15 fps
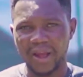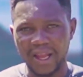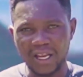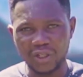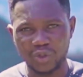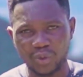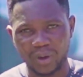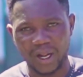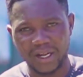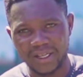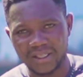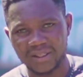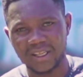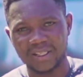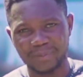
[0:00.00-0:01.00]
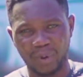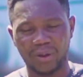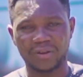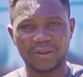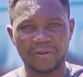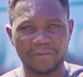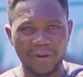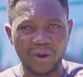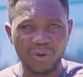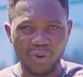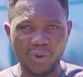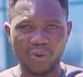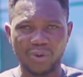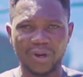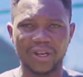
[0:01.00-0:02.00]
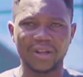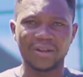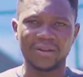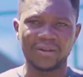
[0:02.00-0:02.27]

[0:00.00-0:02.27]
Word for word: un journaliste sportif congolais.